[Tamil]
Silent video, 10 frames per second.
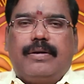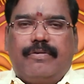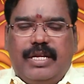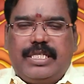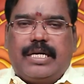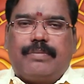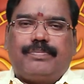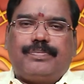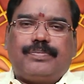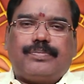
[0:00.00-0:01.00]
விருச்சிகம்
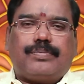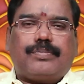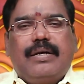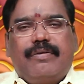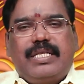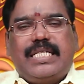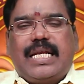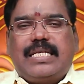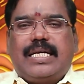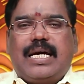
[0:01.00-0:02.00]
விருச்சிக
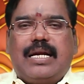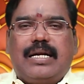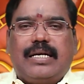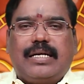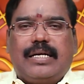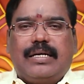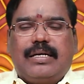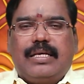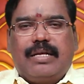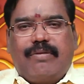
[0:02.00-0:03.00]
ராசிக்காரர்களுக்கு
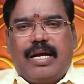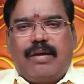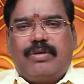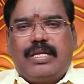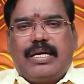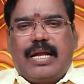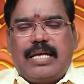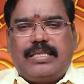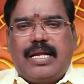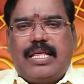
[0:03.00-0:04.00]
இந்த வாரம் வந்து
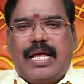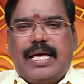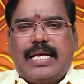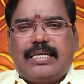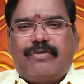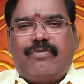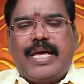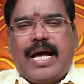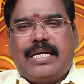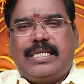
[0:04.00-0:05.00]
ராசிநாதன் ஆகிய
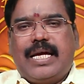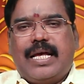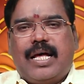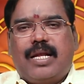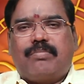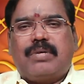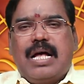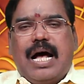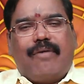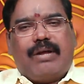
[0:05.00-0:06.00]
செவ்வாய் ஆட்சியானாலும்
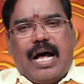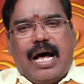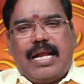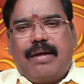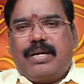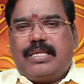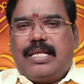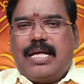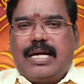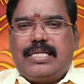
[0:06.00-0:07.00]
அவர் ஆறாம்
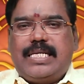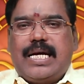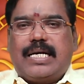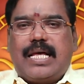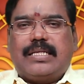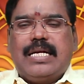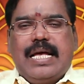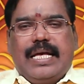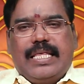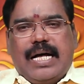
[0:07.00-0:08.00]
இடத்துல தான் ஆட்சியாகிறார்
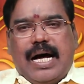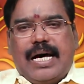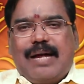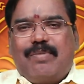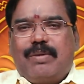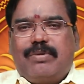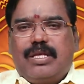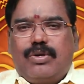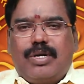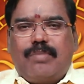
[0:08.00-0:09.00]
இந்த ஆறாம் இடம்
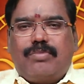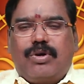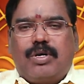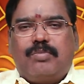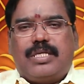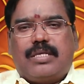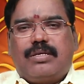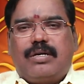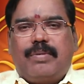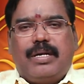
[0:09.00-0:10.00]
வந்து ருணம் ரோகம்
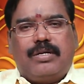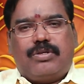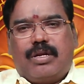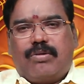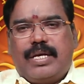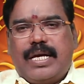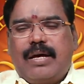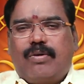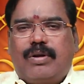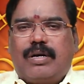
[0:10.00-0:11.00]
சத்துரு அப்படின்னு சொல்லக்கூடிய
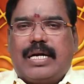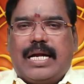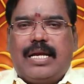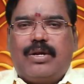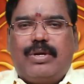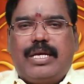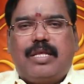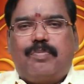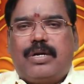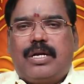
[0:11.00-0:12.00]
ஒரு கடன் நோய்
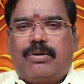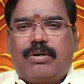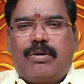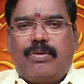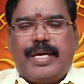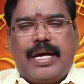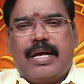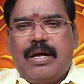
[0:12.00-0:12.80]
எதிர்ப்புகளை கொடுக்கக்கூடிய